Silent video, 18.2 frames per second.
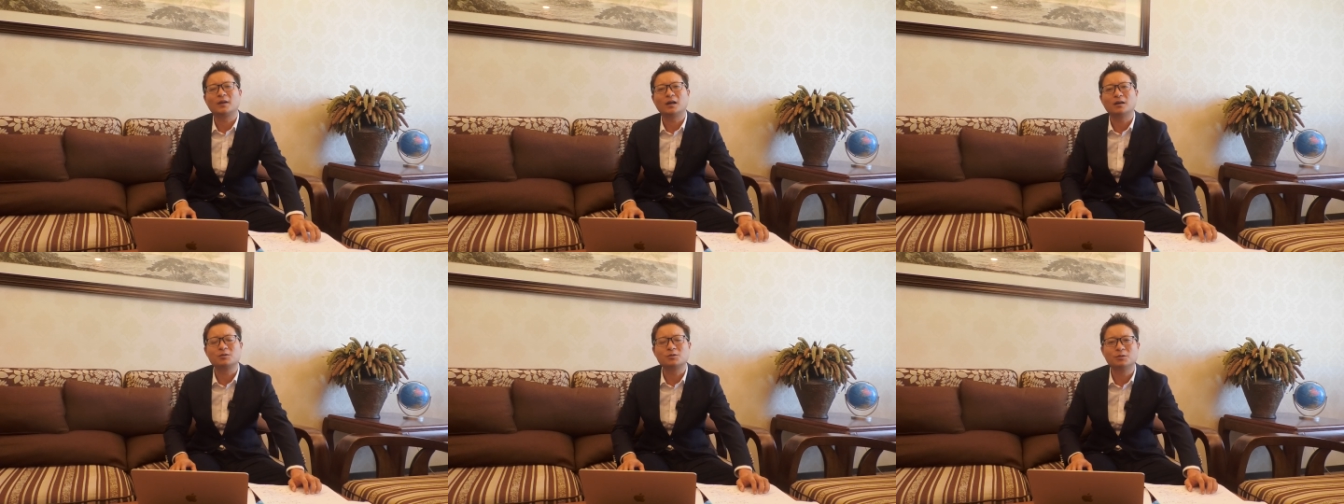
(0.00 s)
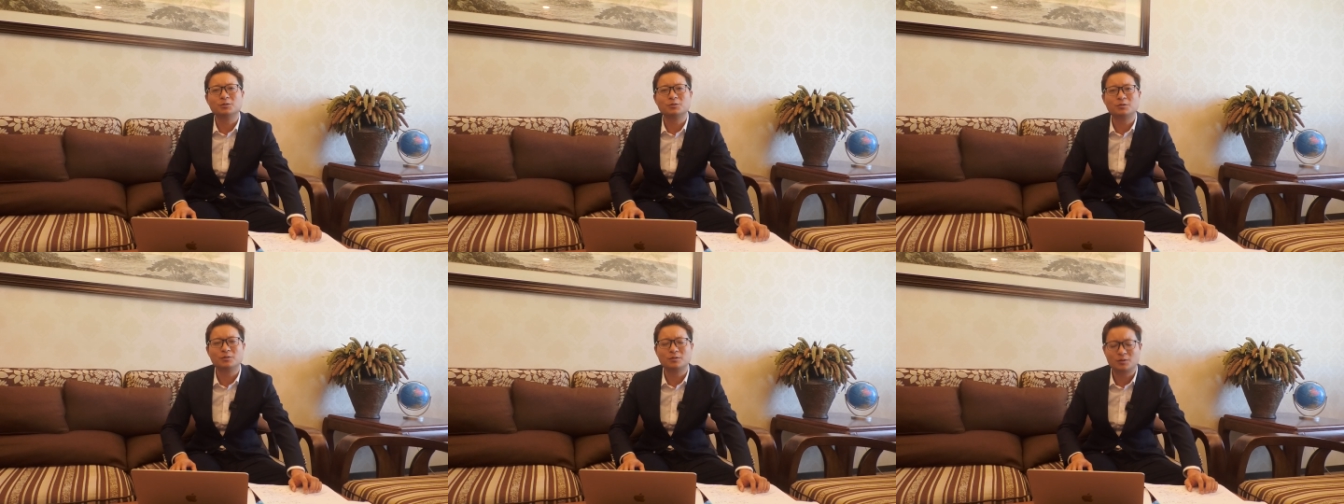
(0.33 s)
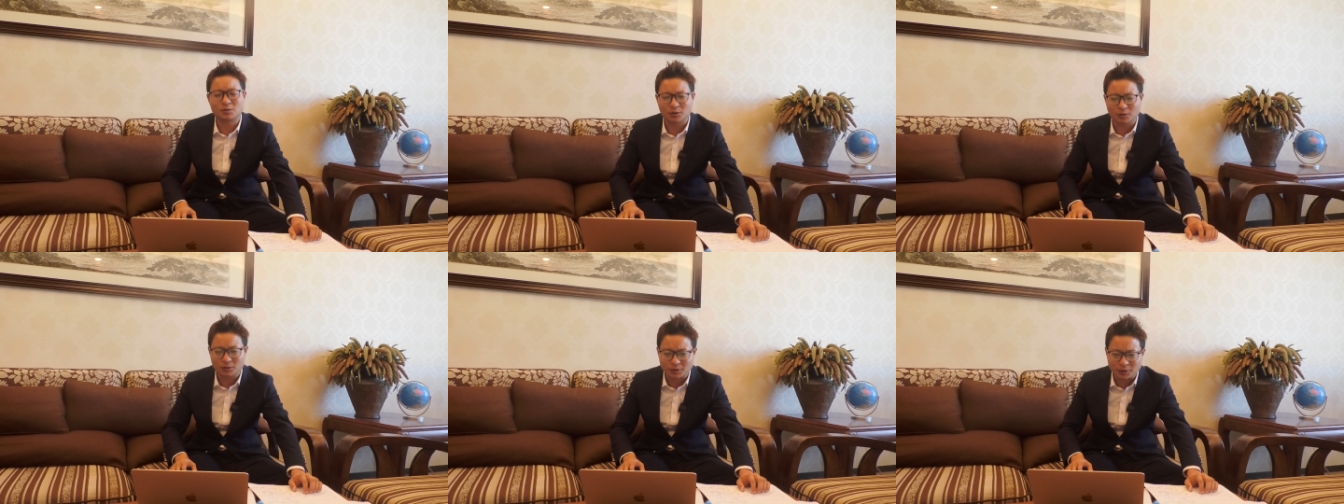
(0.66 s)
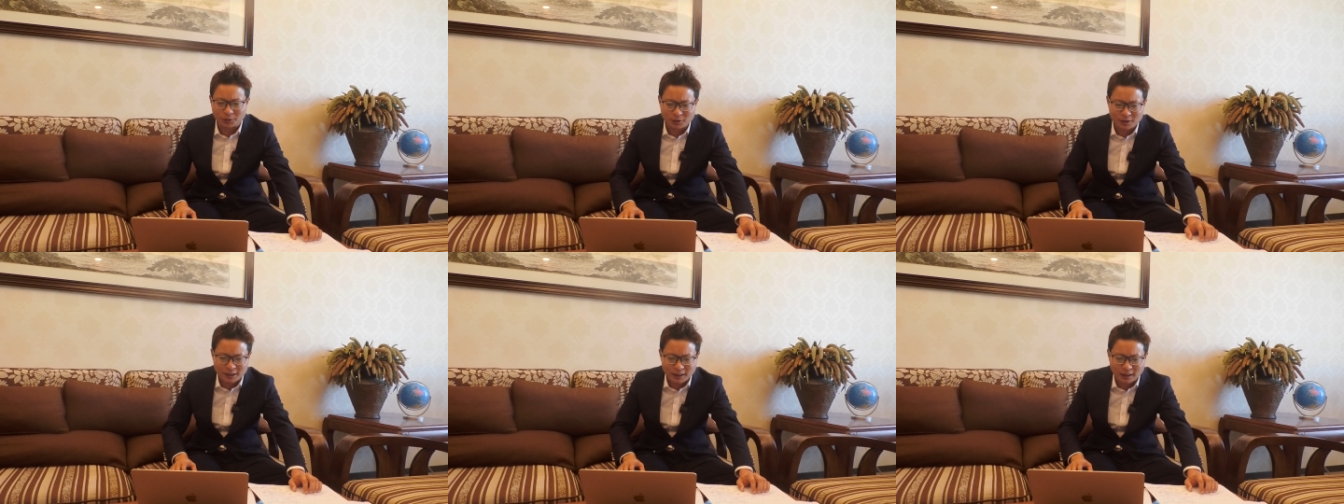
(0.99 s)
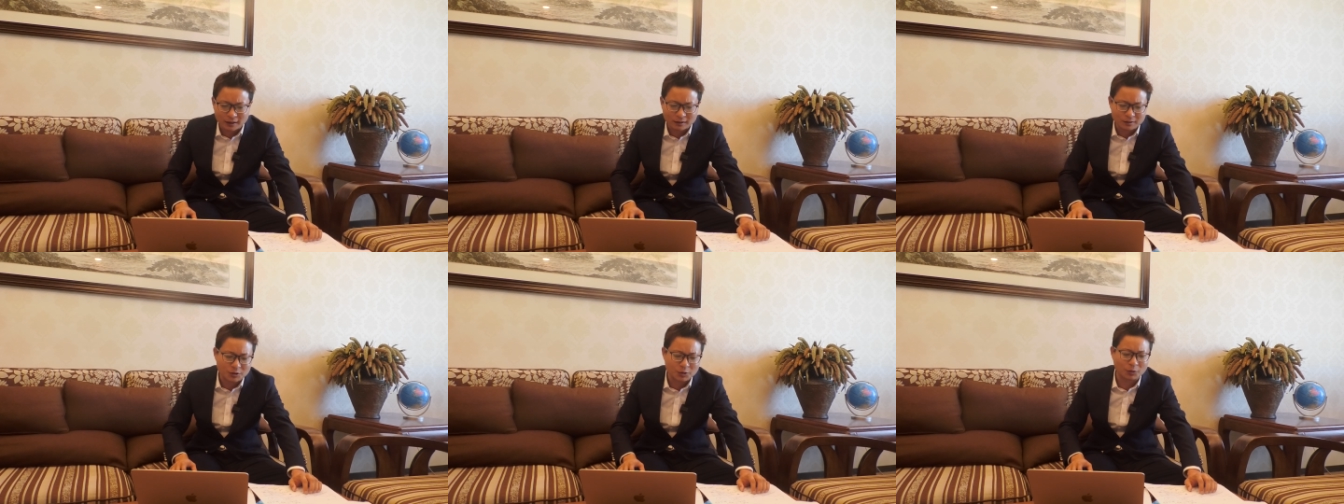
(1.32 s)
啊，就就有一些
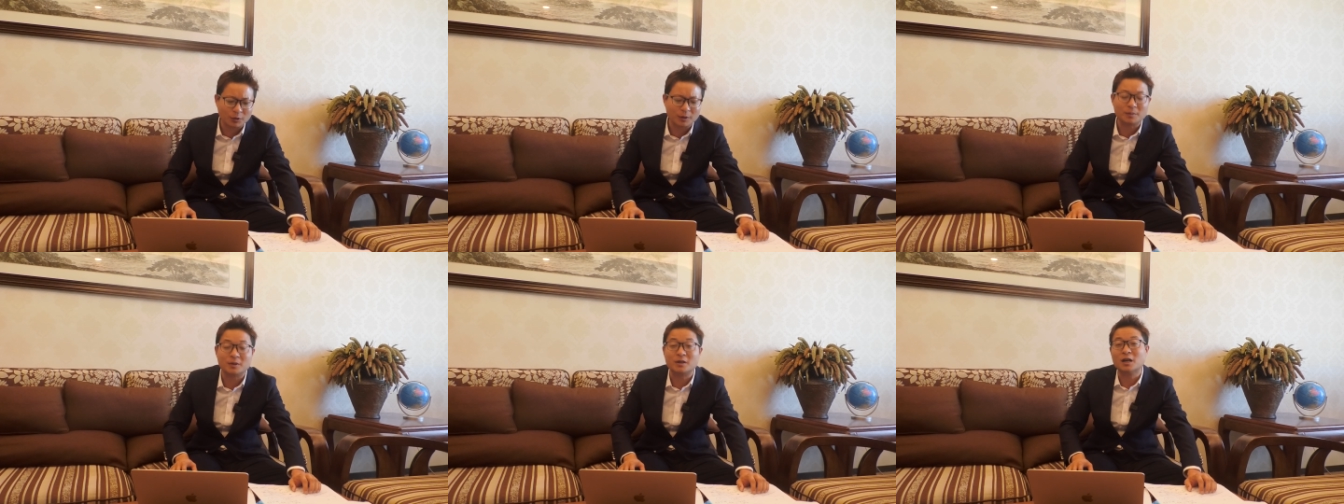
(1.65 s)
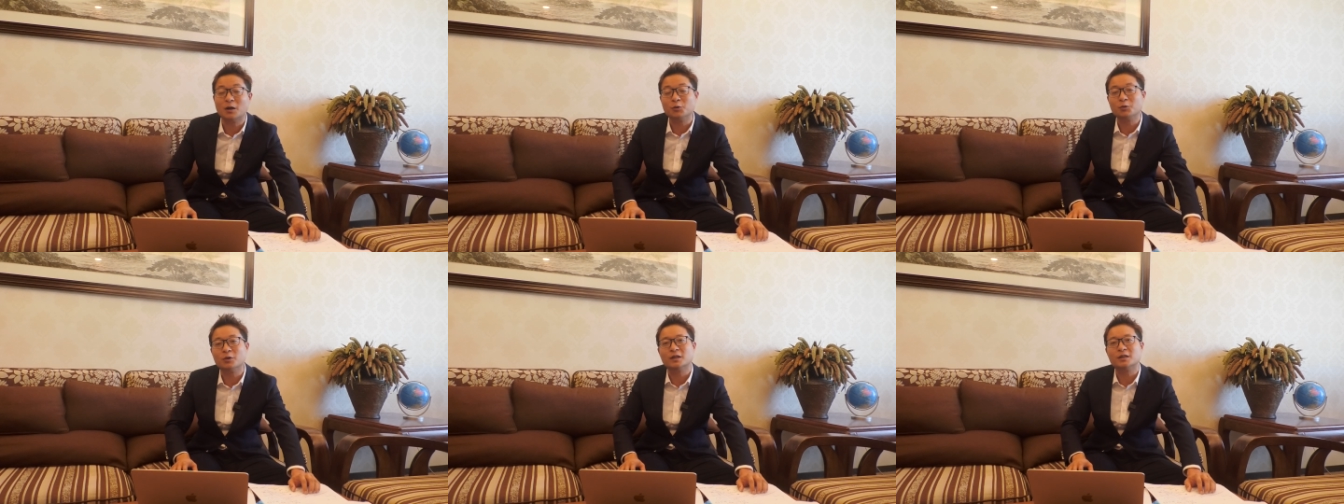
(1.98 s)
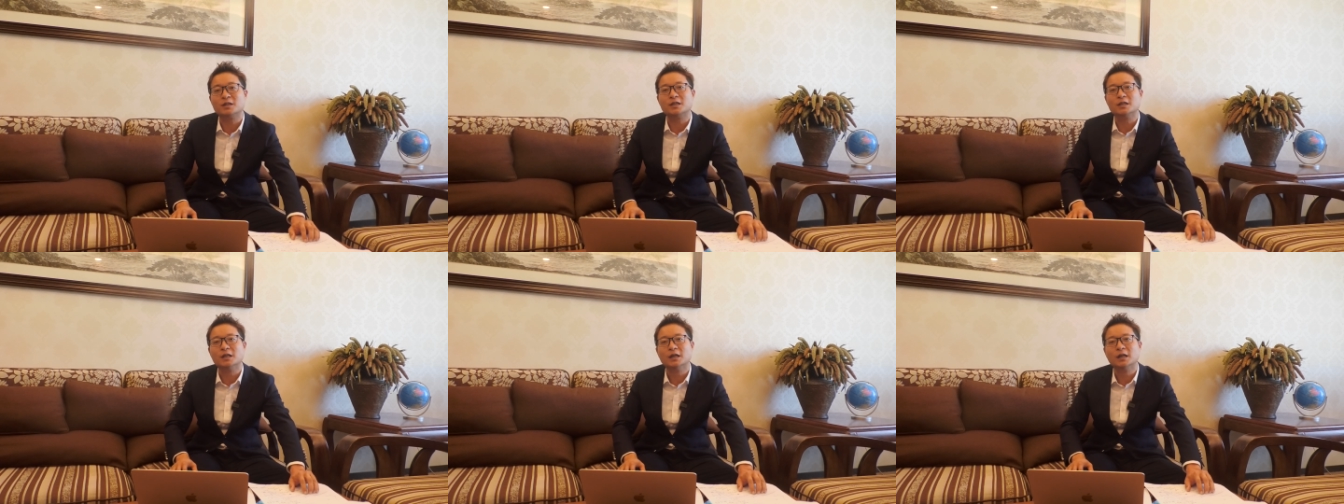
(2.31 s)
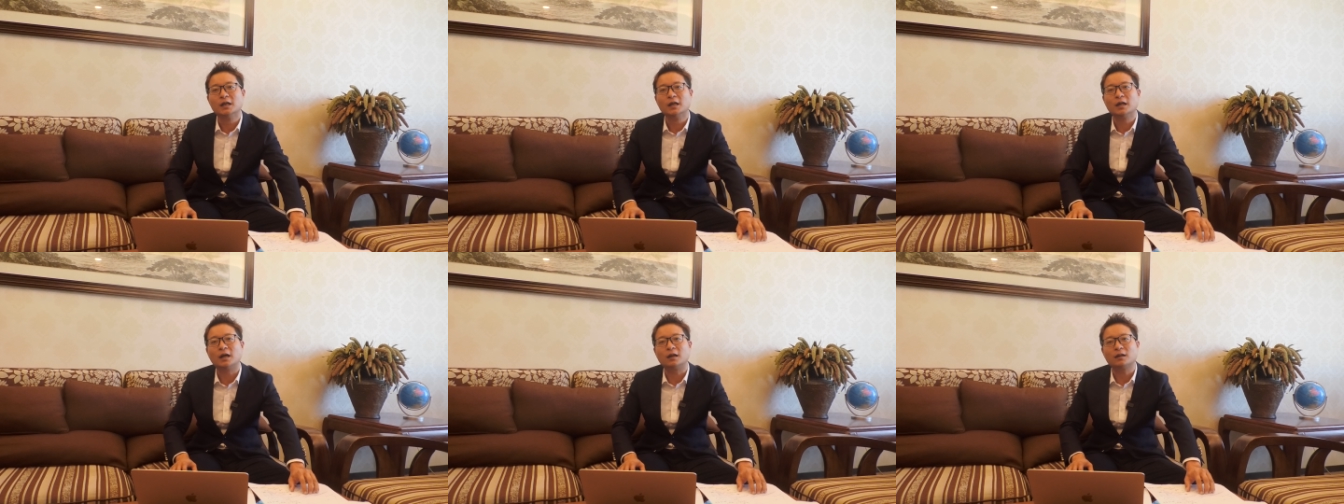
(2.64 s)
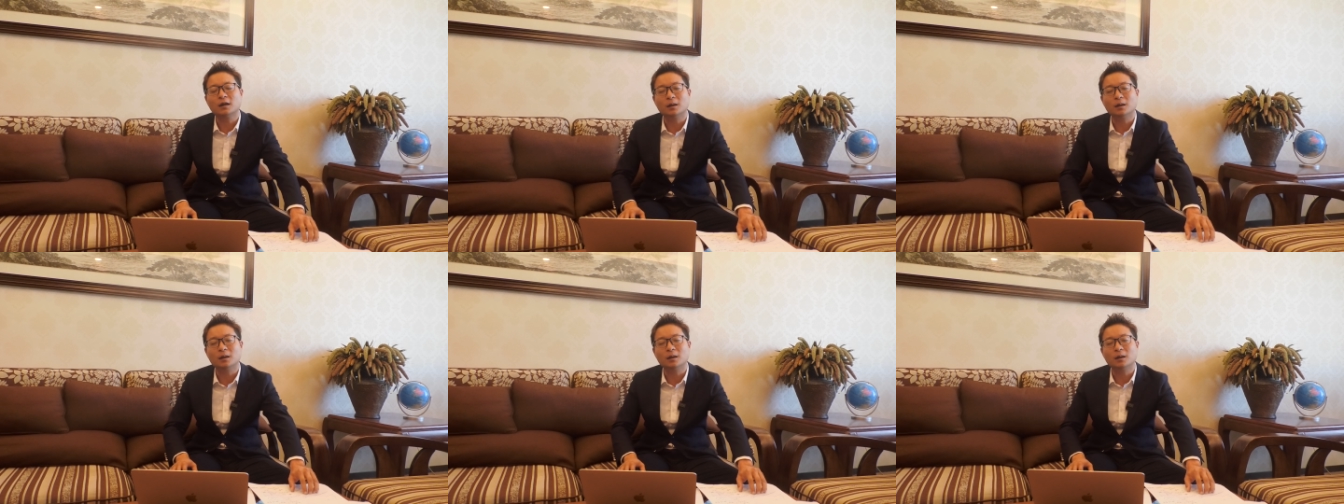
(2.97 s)
人就会比较有怨气啊，